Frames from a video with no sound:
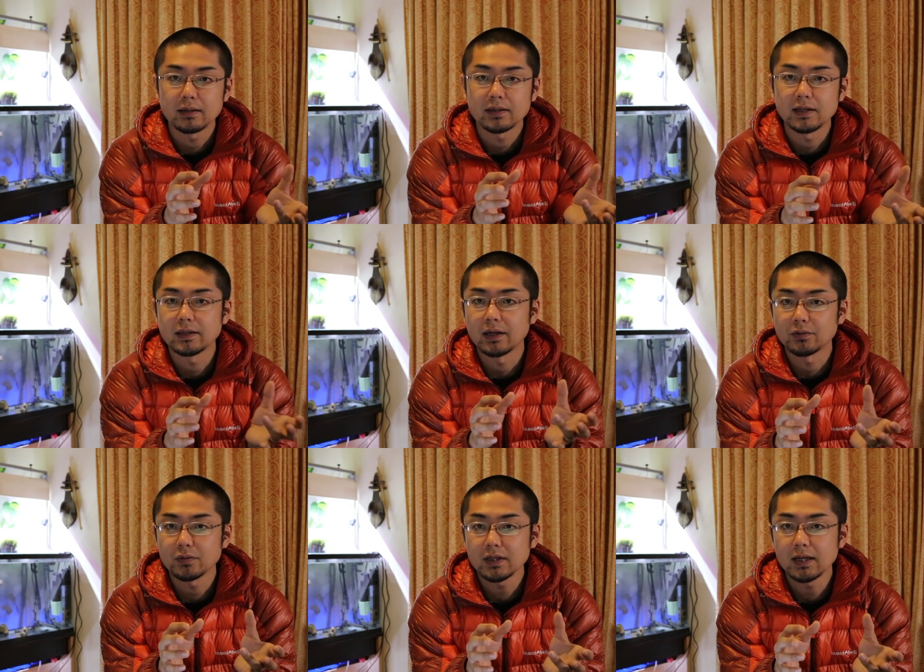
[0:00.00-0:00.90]
切れた
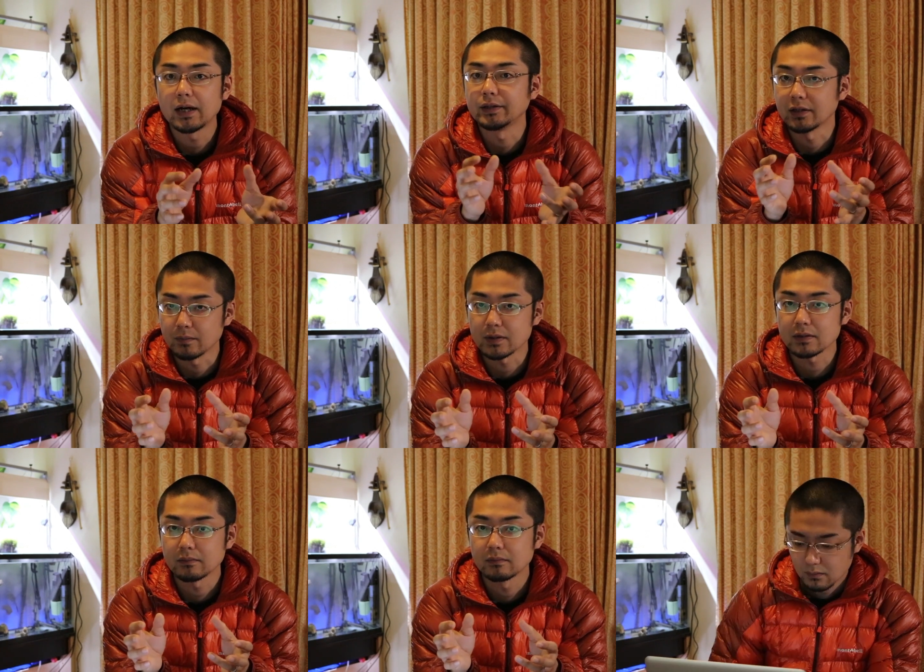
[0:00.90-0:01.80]
後に生えてきま
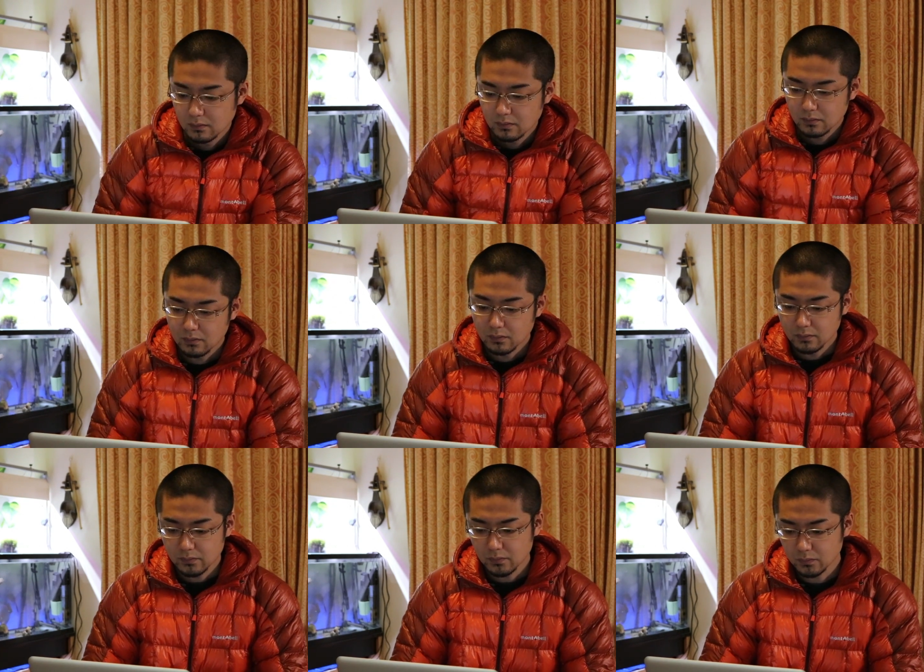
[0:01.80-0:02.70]
す。
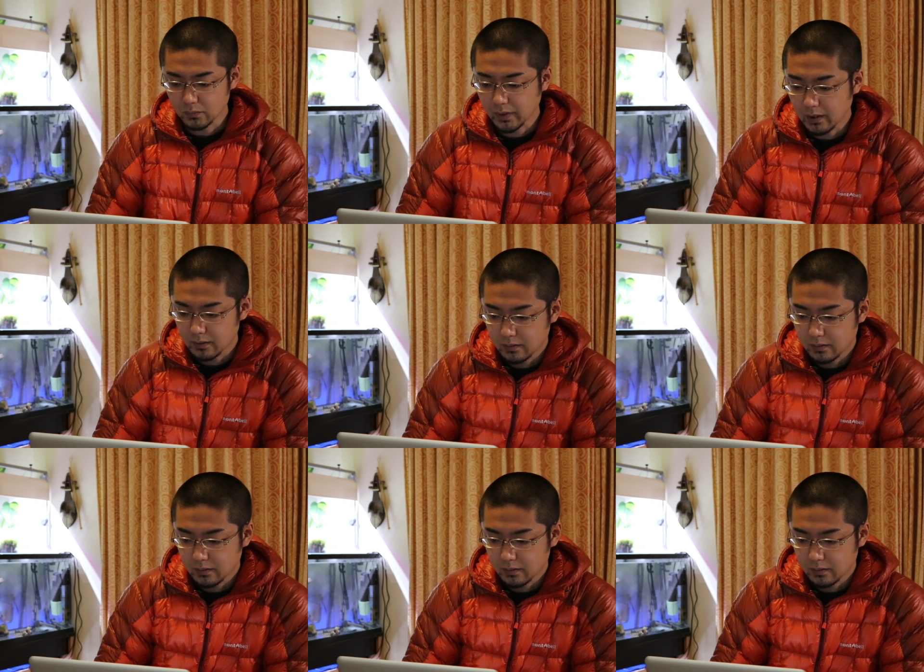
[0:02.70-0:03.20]
ということで、